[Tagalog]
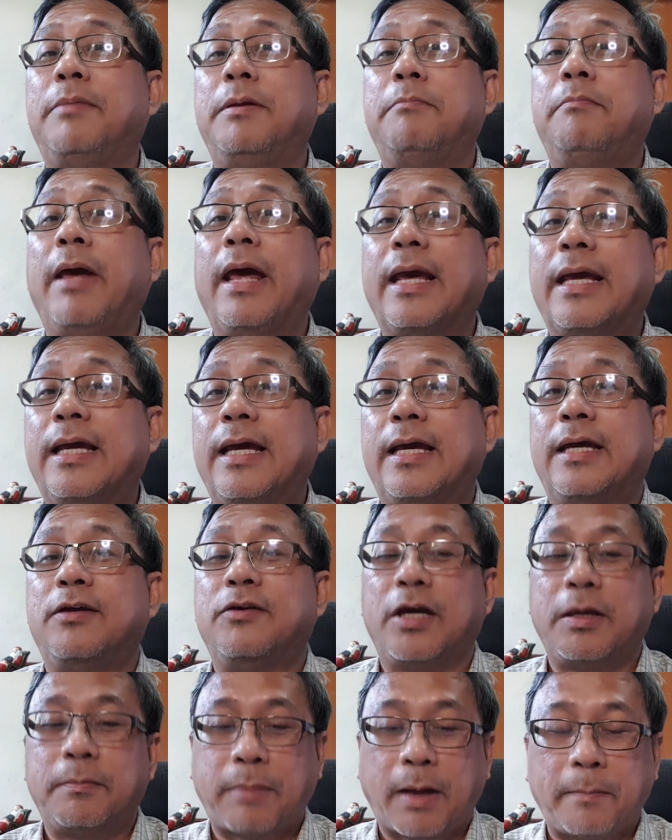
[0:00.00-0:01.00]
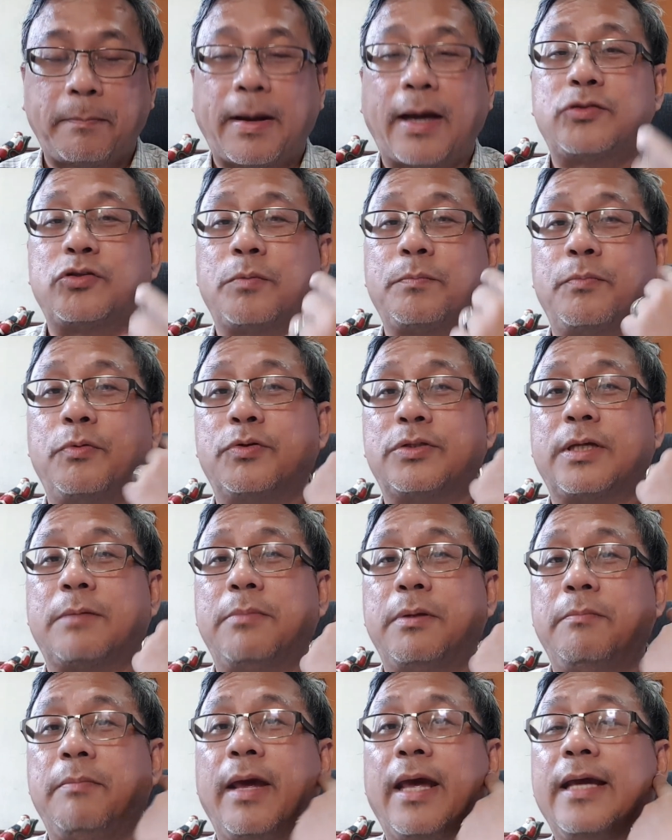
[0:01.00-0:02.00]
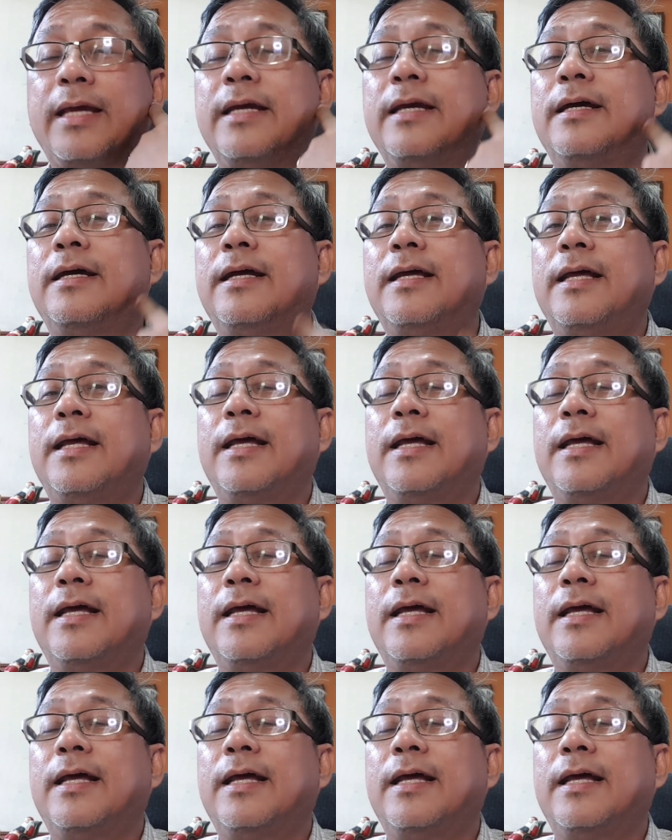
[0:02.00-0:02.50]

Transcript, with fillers: bibig, yung ipapasok po sa bibig.